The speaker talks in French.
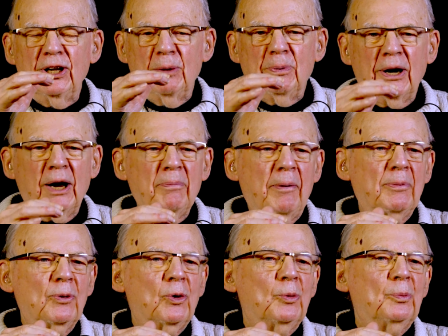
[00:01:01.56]
n'est pas
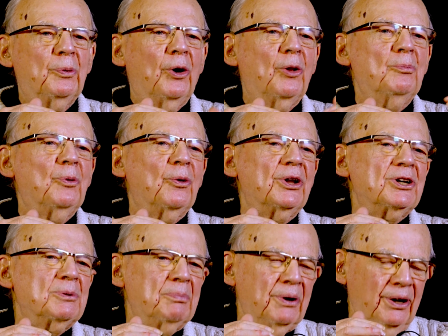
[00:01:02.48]
capable de comprendre mon
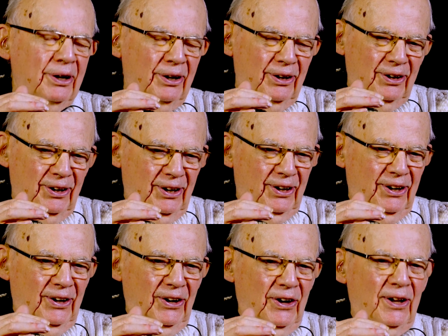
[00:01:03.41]
esprit,
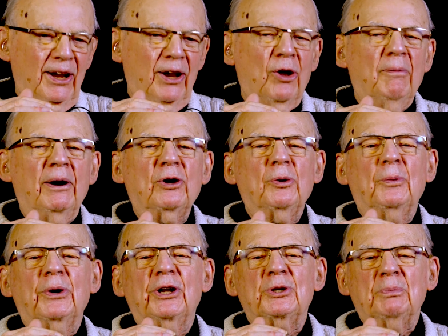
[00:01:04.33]
il est normal que
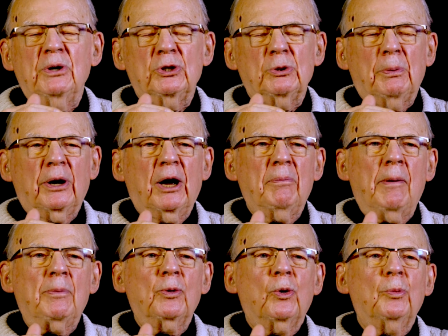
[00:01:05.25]
mon esprit ne soit pas
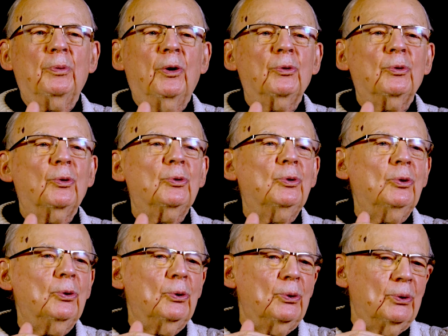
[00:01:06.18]
capable de comprendre
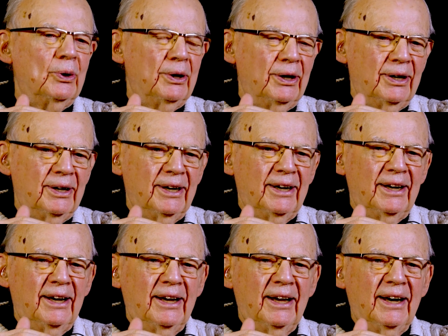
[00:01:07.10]
Dieu.
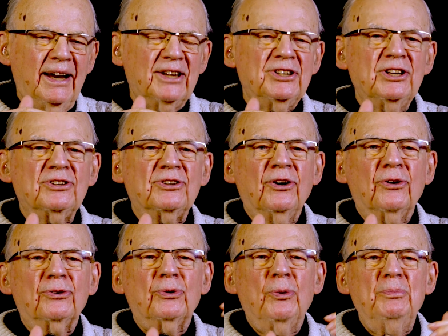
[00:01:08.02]

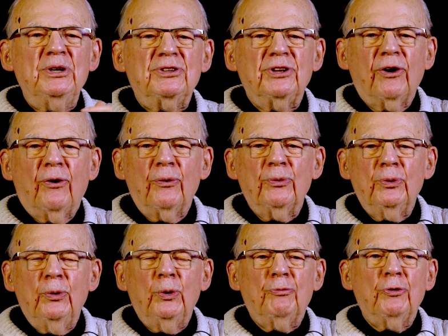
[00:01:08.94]
L'existence de mystère en
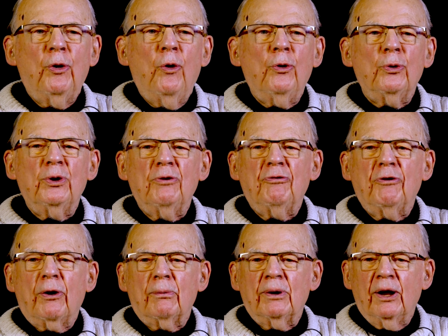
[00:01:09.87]
Dieu ne fait aucune
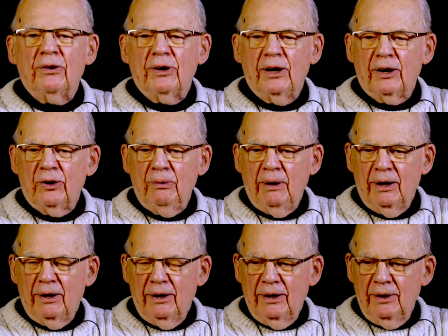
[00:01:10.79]
difficulté
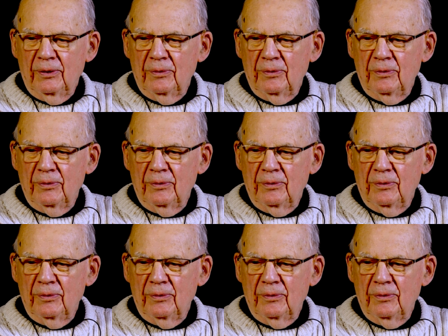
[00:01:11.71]
intellectuelle.